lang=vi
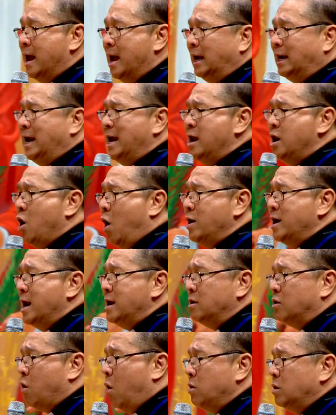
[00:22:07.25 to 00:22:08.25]
khi nói đến
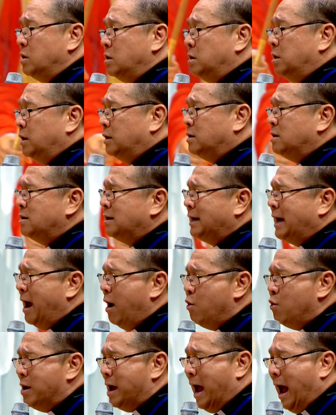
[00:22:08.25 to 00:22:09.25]
con người cứ
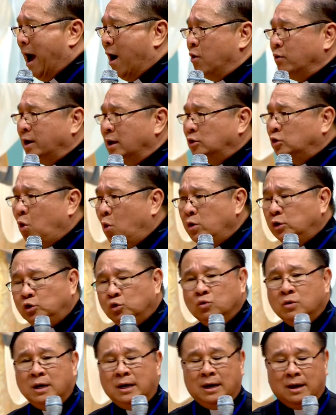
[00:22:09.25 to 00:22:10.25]
kêu ngạo cái tôi
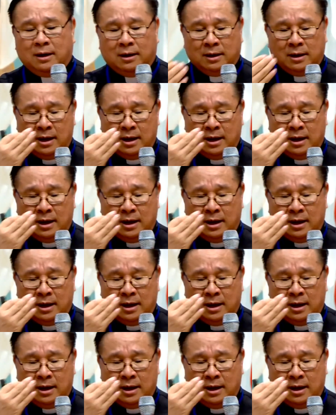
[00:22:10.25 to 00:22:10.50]
chủ nghĩa,